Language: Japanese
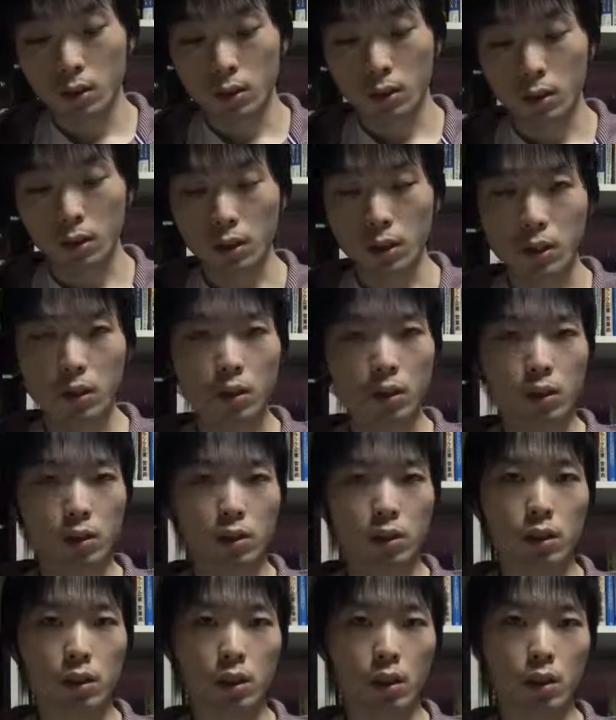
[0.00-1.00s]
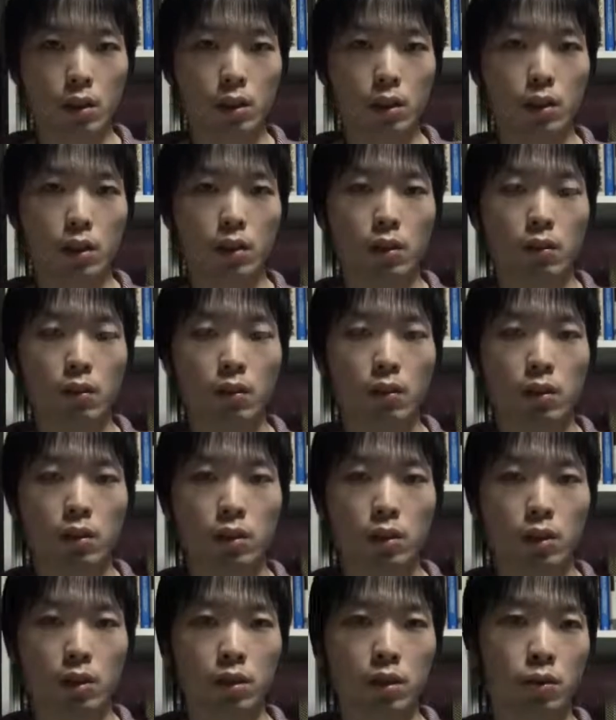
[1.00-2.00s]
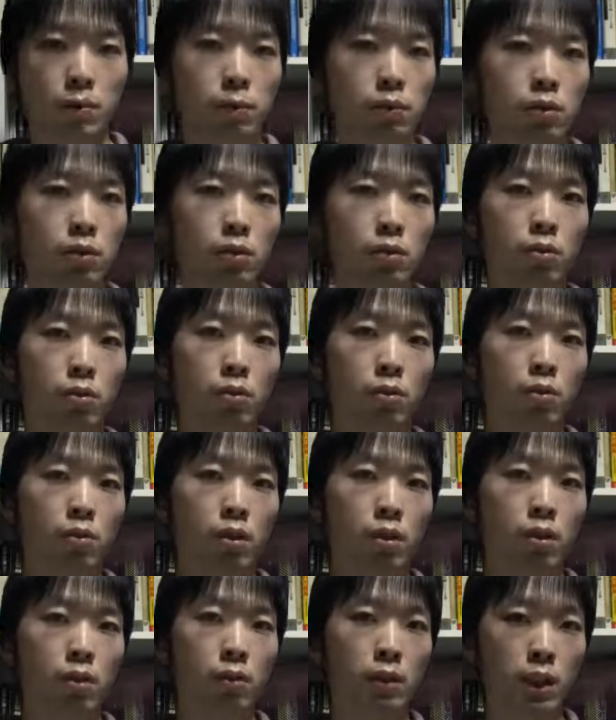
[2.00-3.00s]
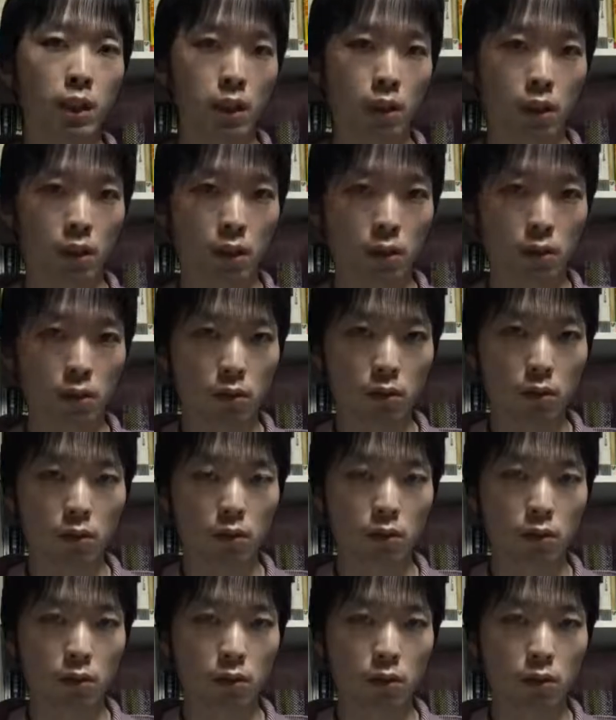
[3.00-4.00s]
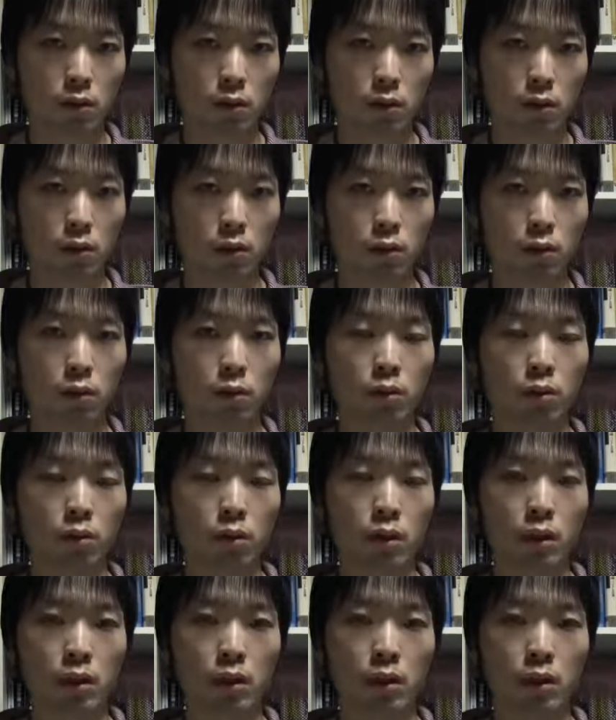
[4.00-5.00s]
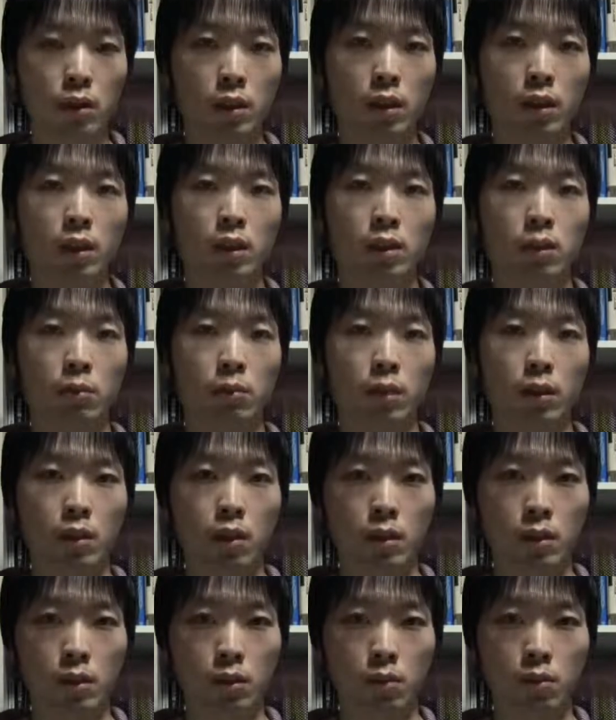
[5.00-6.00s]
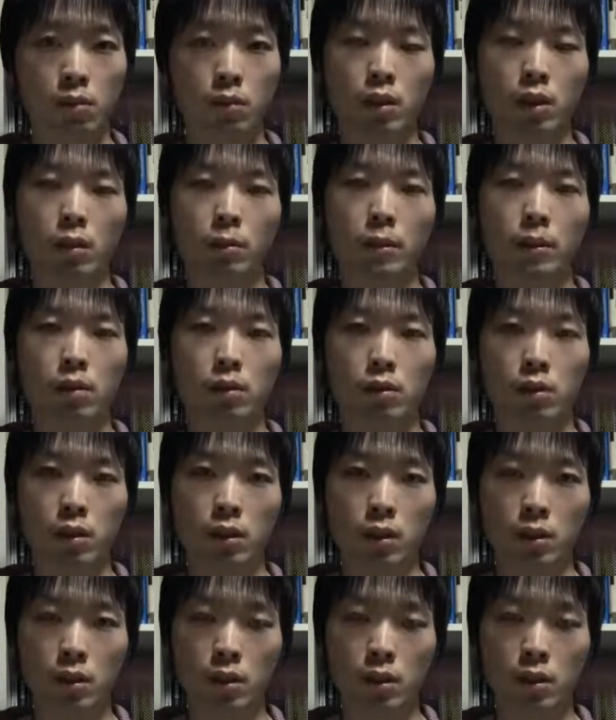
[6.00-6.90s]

いかに支配者側の人たちが自分自身の心が弱いかっていうことをね理解してもらいたいっていう動画でもあるし